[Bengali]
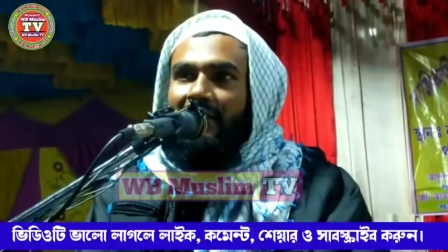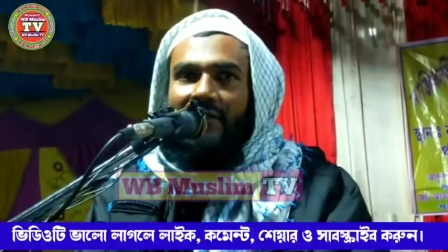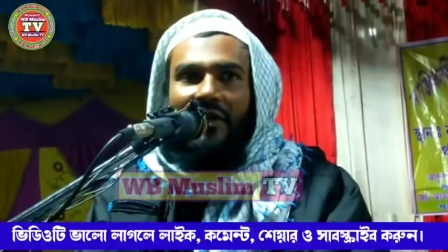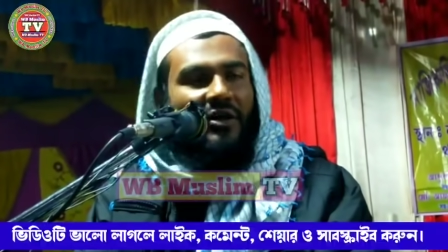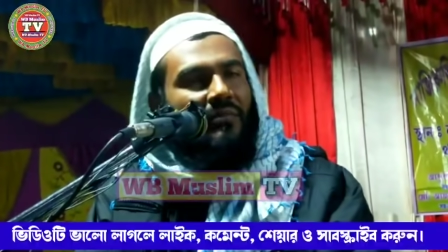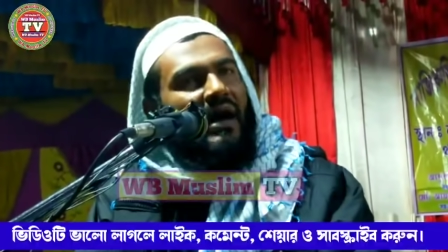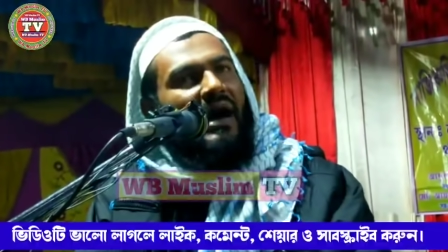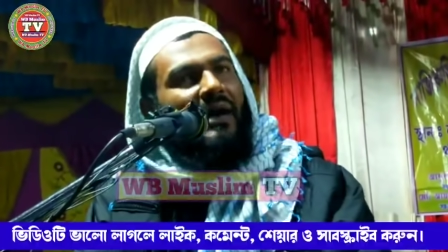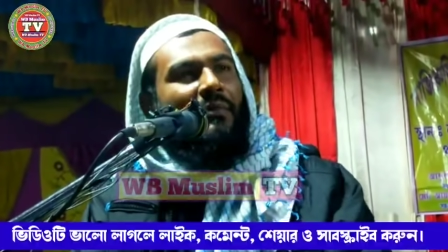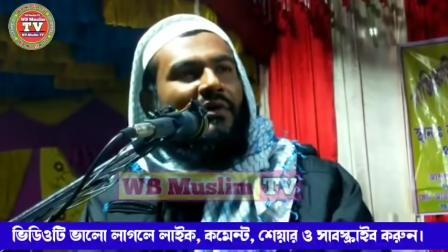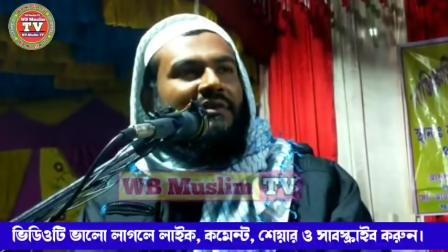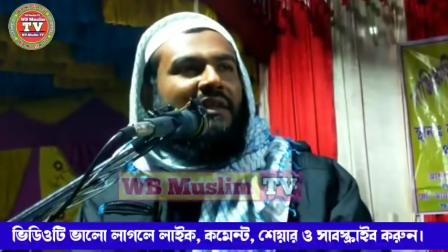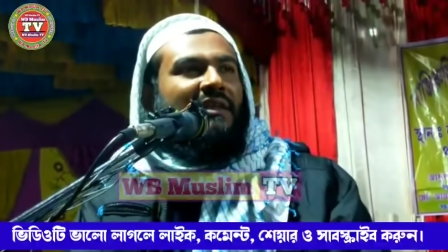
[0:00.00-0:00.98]
তোর মা
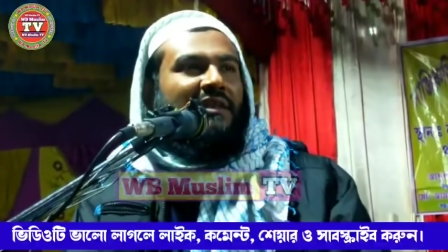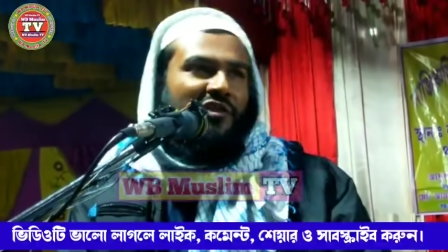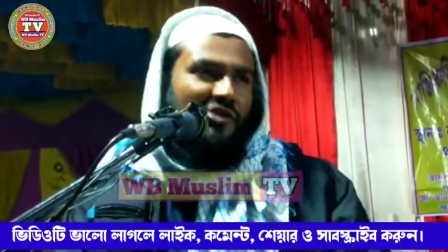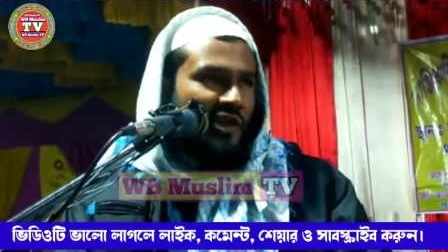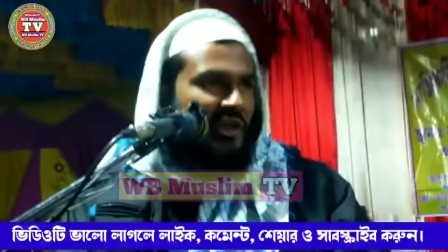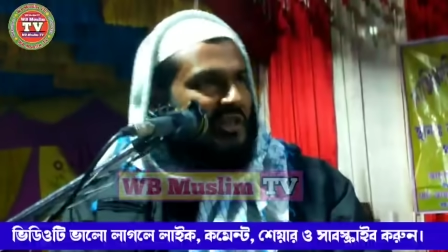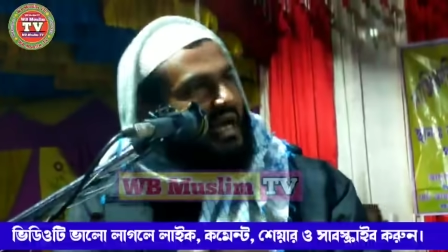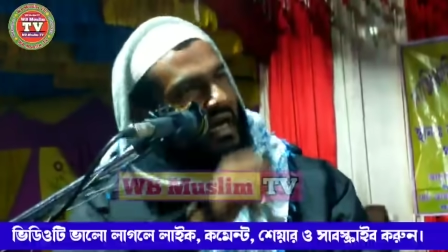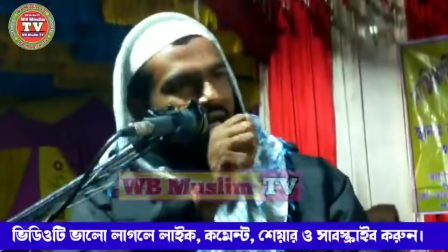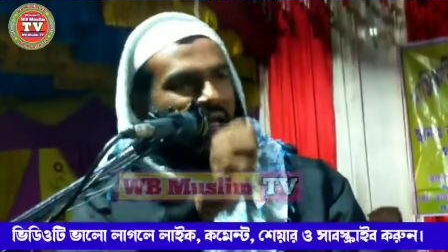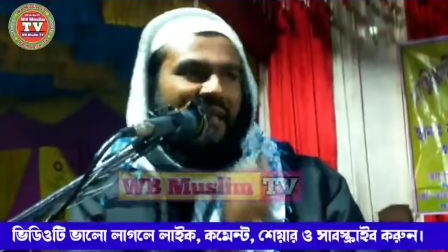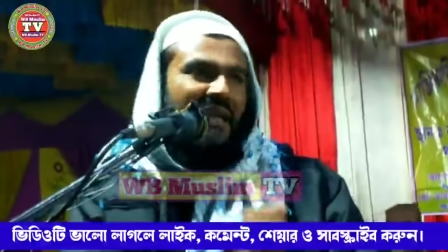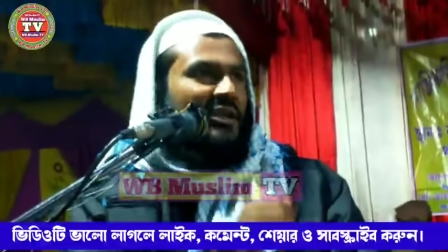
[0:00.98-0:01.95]
বলছে নিশ্চয়
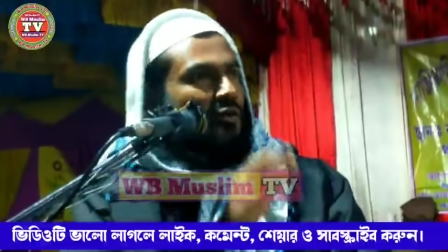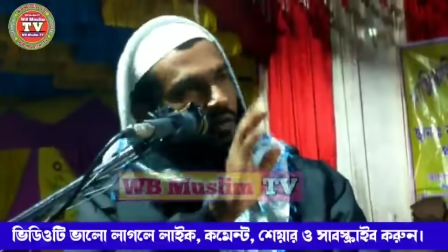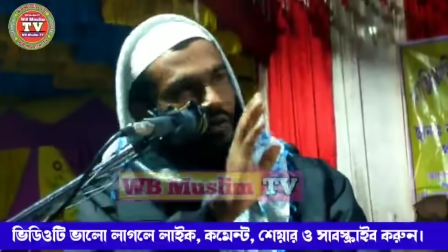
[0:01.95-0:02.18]
টানাটানি